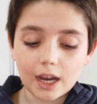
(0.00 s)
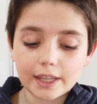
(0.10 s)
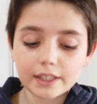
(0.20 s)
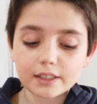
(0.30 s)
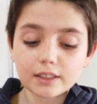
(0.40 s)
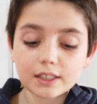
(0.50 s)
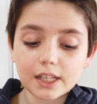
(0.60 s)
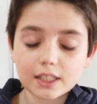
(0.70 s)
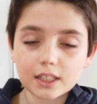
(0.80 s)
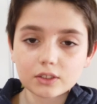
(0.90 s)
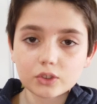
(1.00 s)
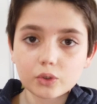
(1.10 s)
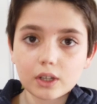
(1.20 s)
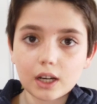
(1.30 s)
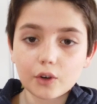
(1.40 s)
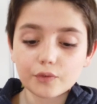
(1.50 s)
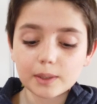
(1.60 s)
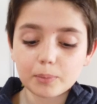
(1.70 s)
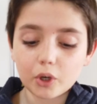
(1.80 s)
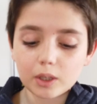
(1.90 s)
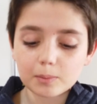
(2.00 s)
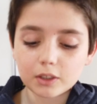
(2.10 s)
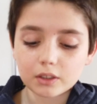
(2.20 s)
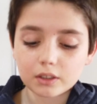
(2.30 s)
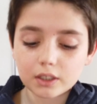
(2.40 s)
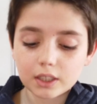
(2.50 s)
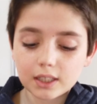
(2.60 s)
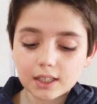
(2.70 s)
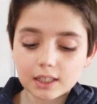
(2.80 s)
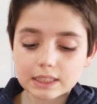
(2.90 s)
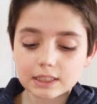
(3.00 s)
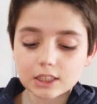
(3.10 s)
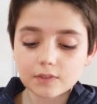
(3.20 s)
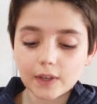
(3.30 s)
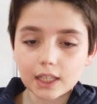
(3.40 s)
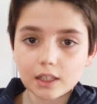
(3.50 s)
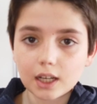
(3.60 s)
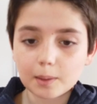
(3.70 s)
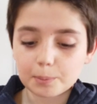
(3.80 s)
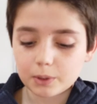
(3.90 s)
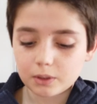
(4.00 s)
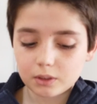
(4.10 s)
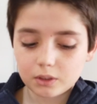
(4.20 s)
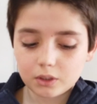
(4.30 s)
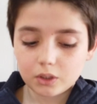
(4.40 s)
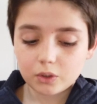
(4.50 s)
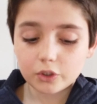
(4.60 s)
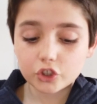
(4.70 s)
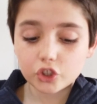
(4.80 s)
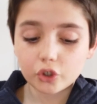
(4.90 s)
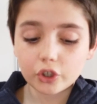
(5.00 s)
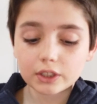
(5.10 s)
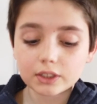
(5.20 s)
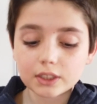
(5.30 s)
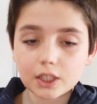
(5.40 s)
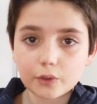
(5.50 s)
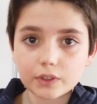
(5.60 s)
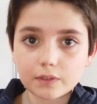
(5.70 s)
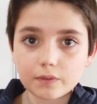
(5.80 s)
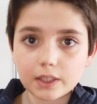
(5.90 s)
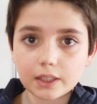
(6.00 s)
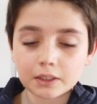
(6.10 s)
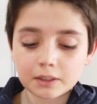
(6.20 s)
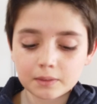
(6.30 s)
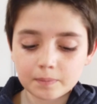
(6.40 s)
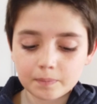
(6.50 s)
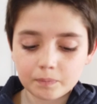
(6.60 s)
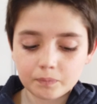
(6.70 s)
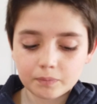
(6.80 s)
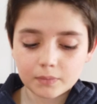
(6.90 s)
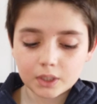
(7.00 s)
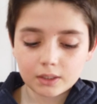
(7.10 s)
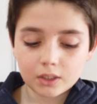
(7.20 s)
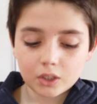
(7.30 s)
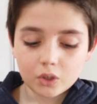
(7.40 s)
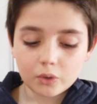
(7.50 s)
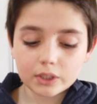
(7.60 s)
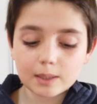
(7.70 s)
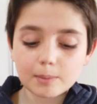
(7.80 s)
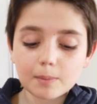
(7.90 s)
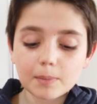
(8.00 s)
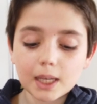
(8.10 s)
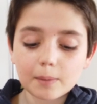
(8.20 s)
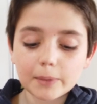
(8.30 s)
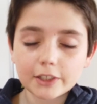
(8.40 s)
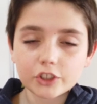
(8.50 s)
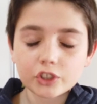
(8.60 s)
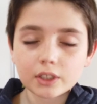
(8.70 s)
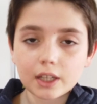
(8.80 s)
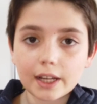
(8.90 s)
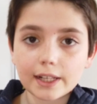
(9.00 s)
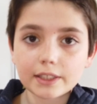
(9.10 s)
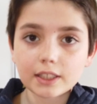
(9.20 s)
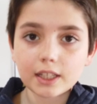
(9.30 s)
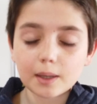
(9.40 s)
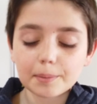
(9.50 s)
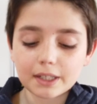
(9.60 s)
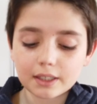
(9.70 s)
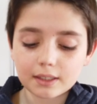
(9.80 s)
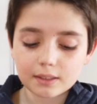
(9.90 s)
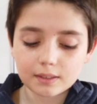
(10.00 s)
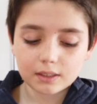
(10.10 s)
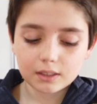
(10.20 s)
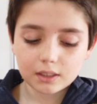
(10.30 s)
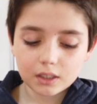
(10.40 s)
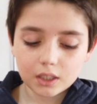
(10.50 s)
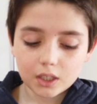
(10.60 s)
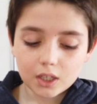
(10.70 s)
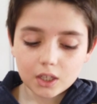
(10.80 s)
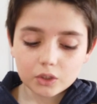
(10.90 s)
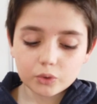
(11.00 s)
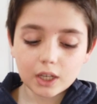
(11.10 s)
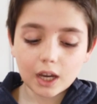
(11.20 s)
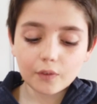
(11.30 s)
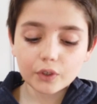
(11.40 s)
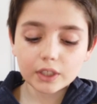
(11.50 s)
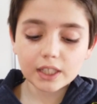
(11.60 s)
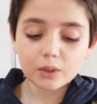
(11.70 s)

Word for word: Einige kletterten sogar auf die Bäume, rissen Zweige ab und streuten sie auf den Weg. Und immer mehr Menschen eilten herbei. Sogar von